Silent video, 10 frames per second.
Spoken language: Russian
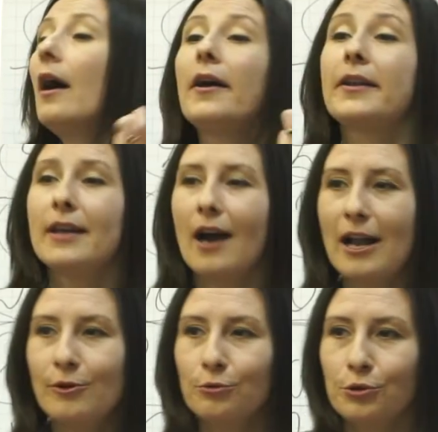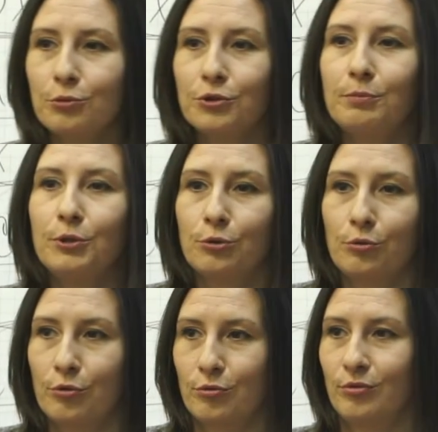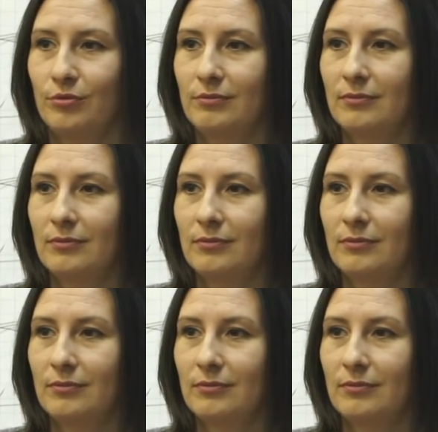реальную дебиторку,